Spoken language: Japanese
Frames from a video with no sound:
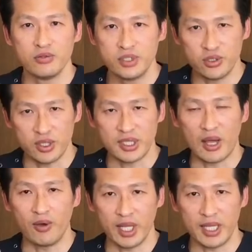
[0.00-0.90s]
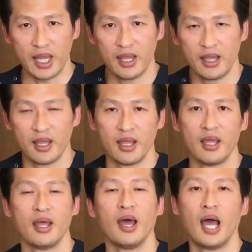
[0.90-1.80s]
後ろに倒れて
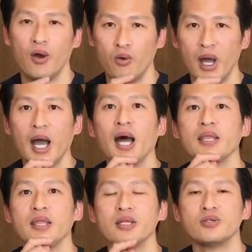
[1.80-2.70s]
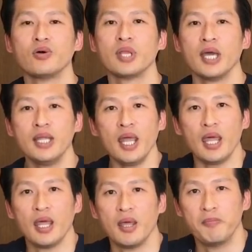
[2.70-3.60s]
顎が上がってる状態
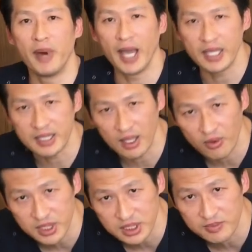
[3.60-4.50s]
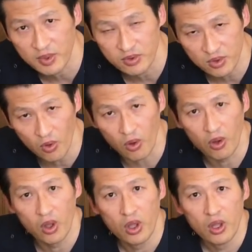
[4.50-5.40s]
で前に倒してしまうと
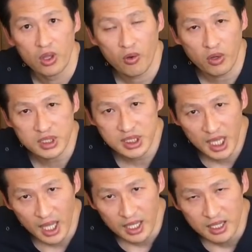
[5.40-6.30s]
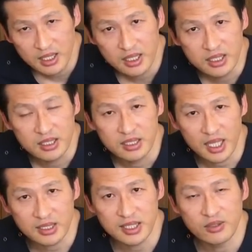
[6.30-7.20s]
腰が
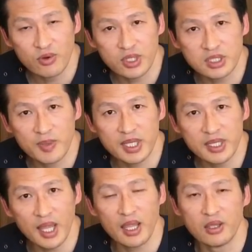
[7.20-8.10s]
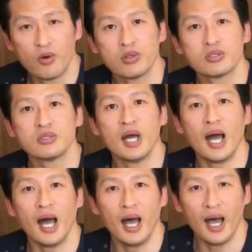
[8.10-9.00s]
たくさん動いてしまって腰痛
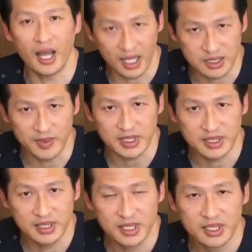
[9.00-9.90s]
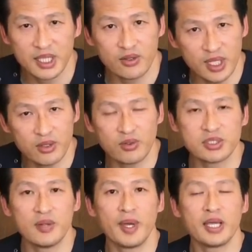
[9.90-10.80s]
が悪化しますなのでどうすれ